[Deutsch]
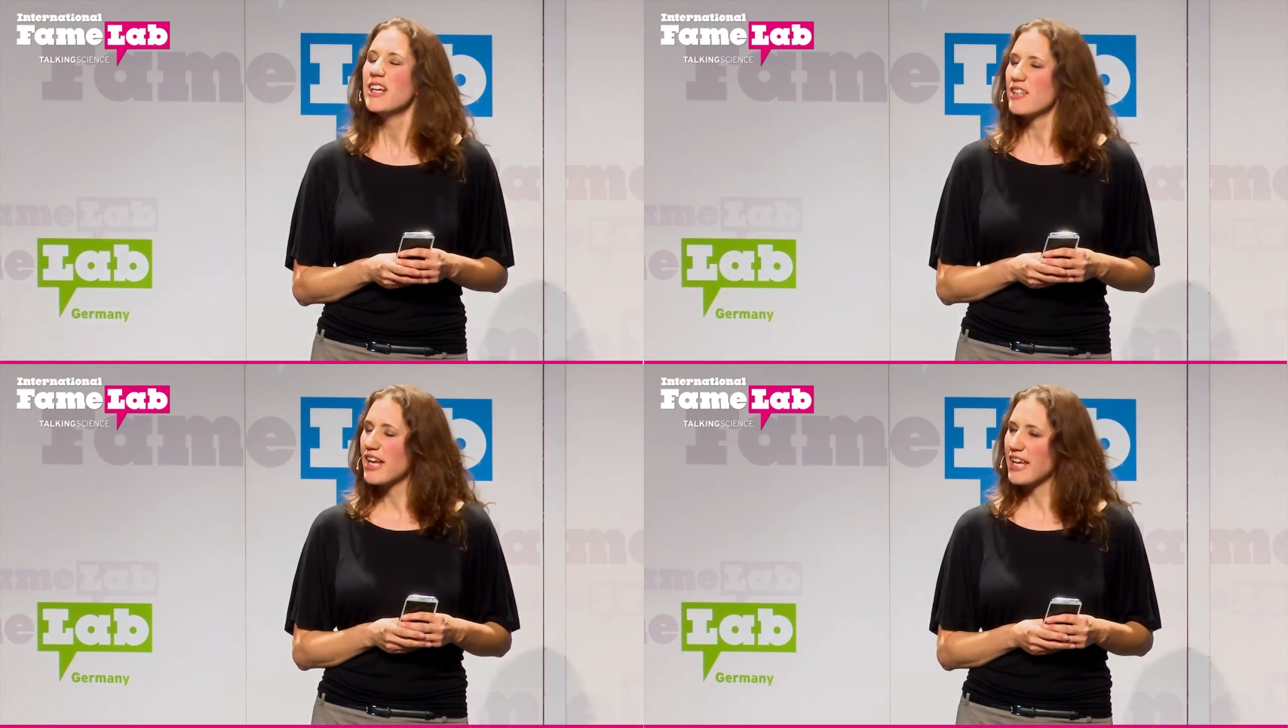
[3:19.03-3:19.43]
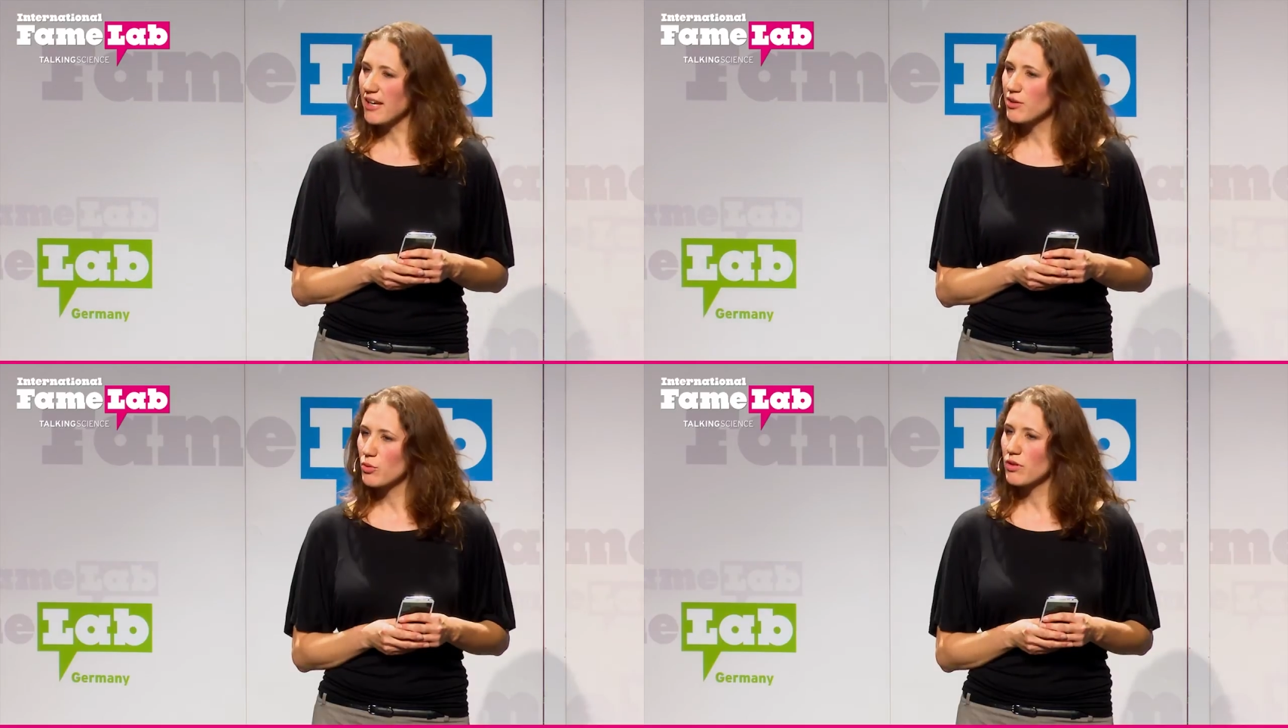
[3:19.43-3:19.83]
sind ein
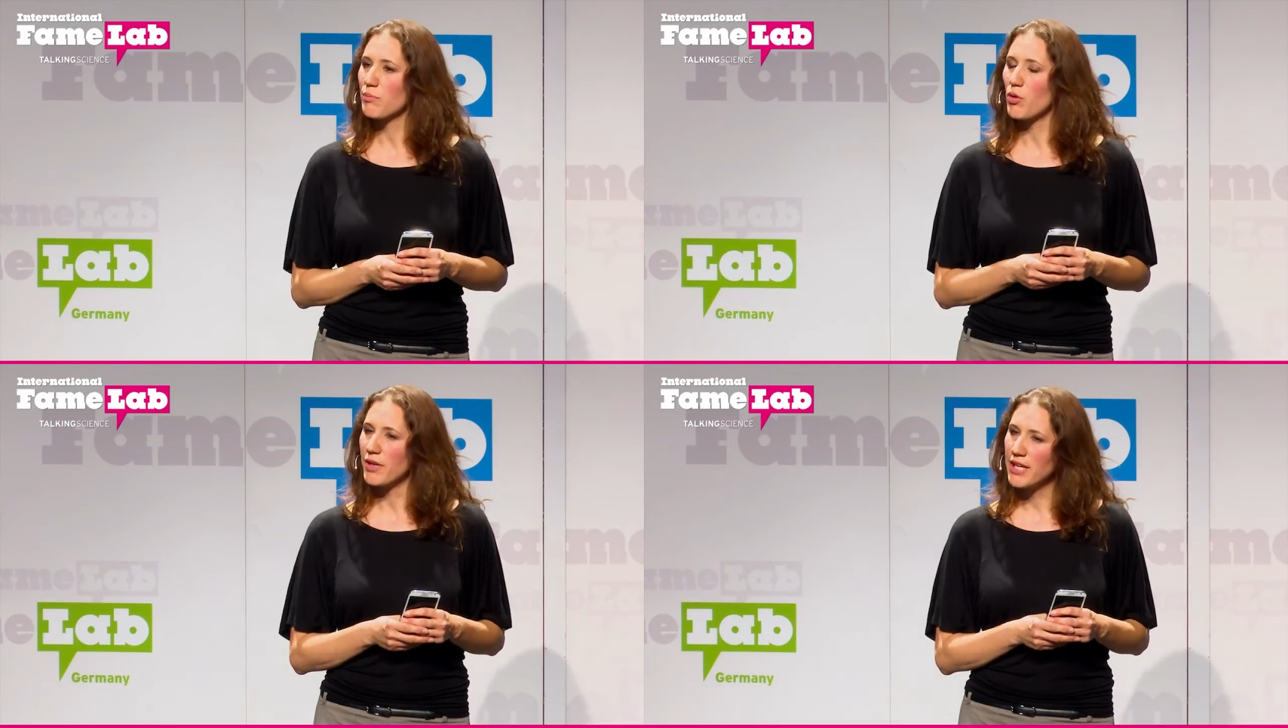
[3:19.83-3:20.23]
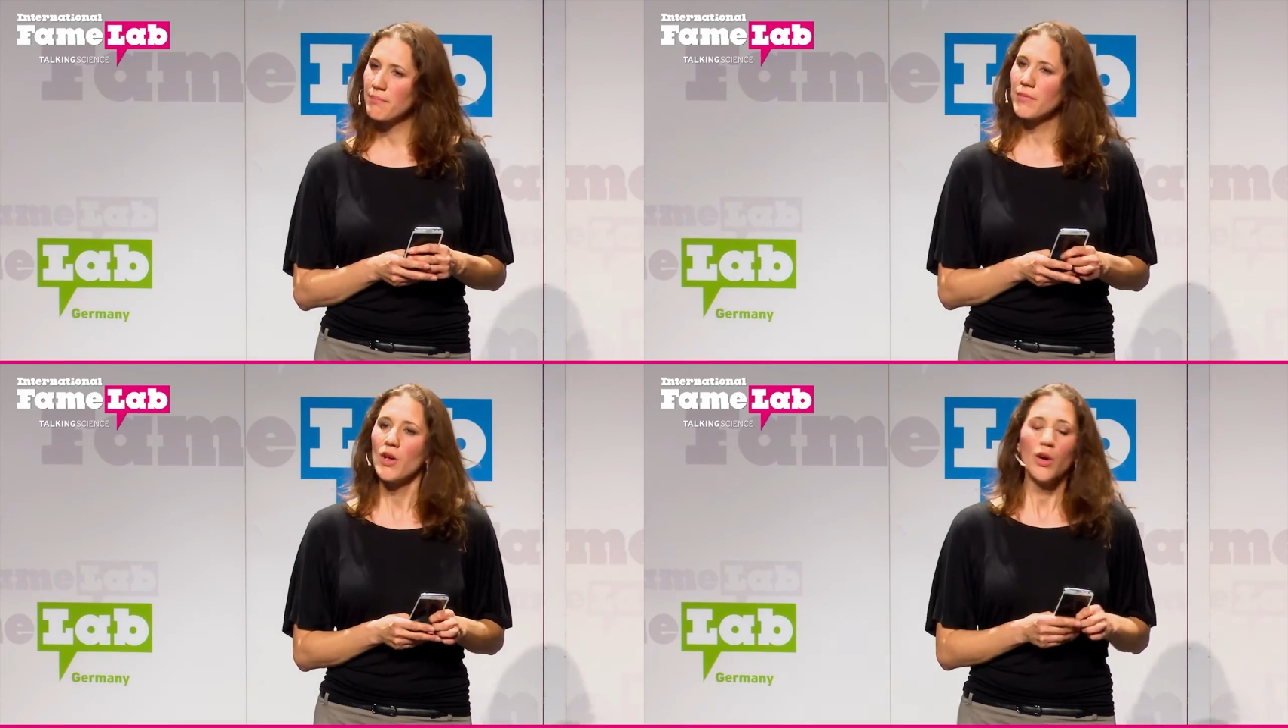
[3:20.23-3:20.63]
ganz großes
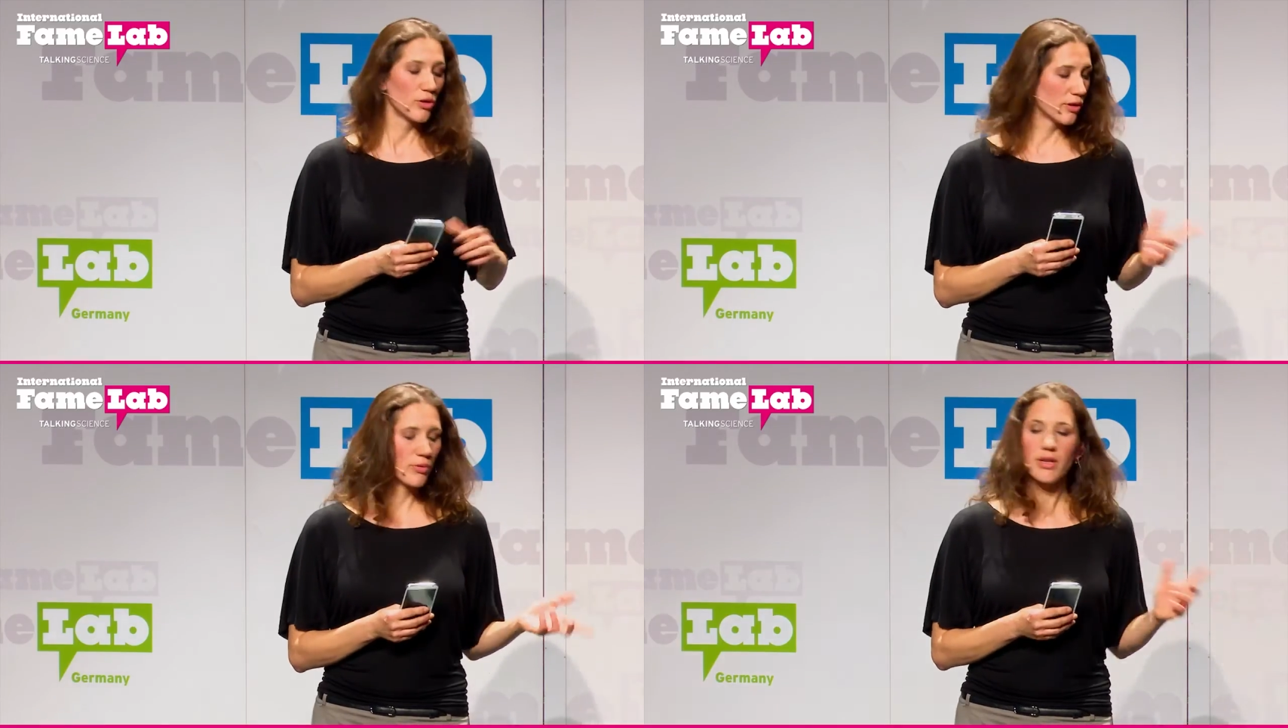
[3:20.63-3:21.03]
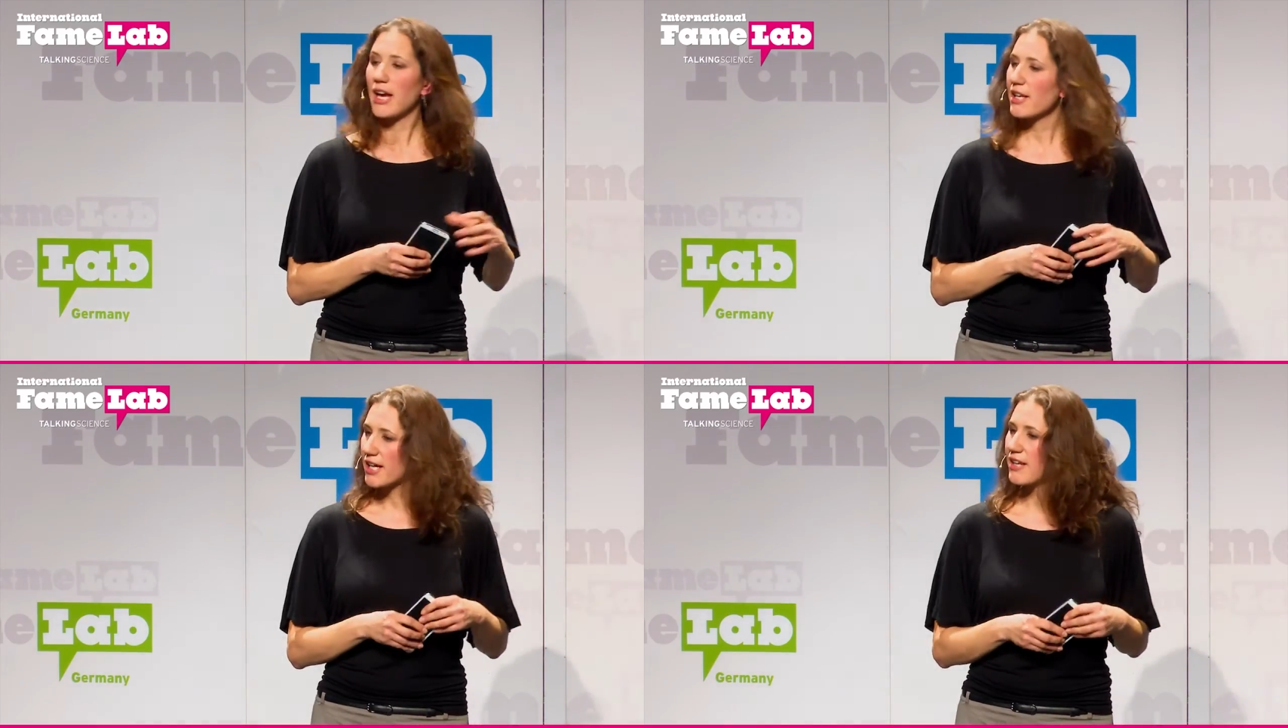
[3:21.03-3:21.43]
Problem und das
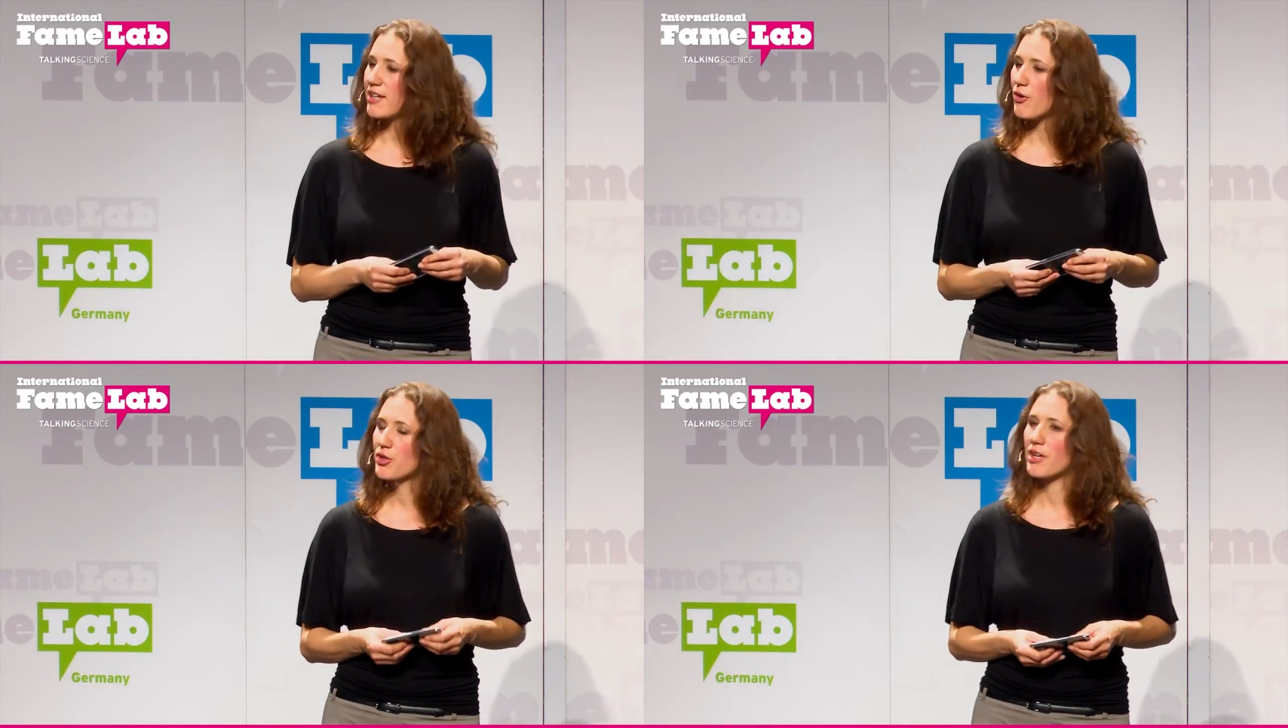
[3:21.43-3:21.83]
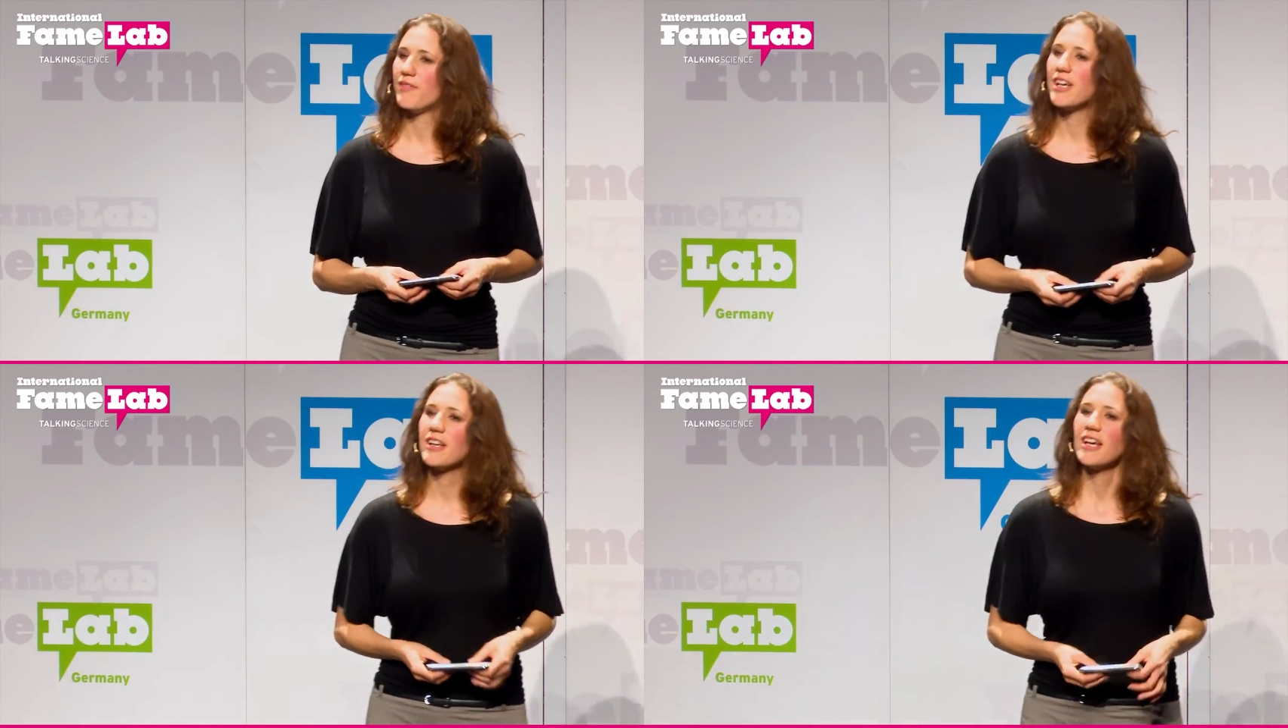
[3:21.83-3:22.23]
Recycling hatte ich auch schon
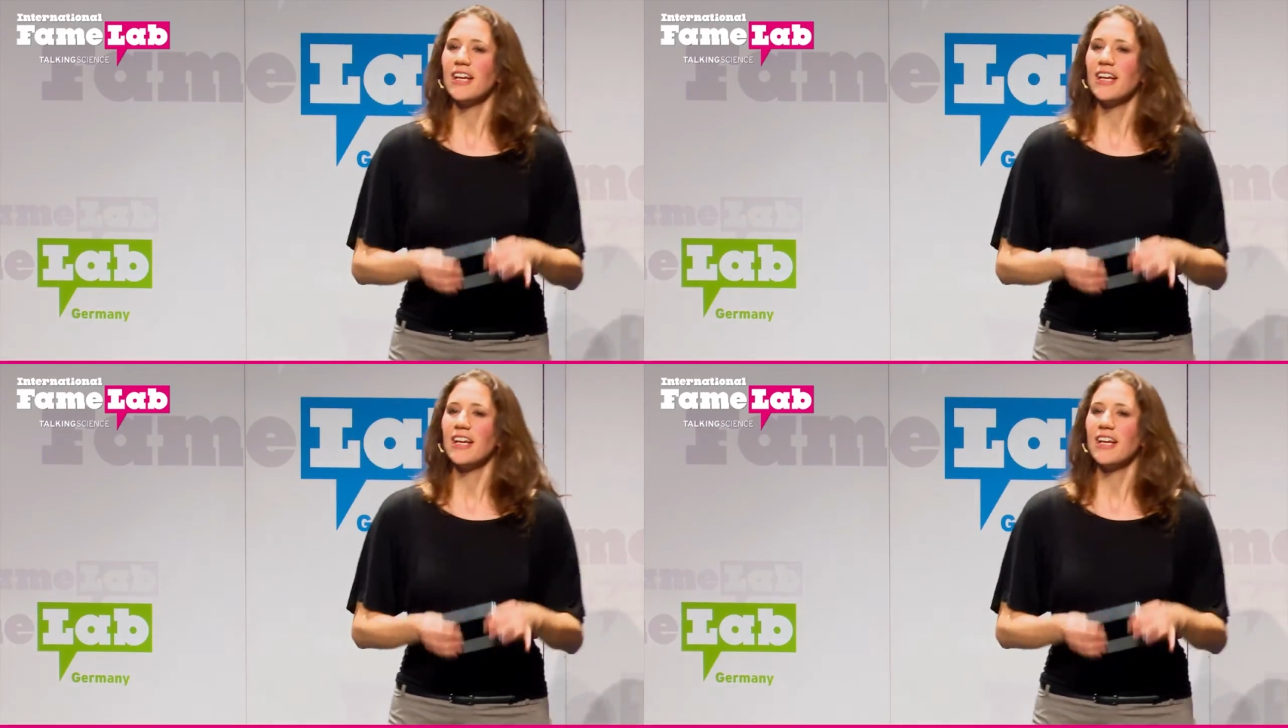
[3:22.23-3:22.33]
erwähnt.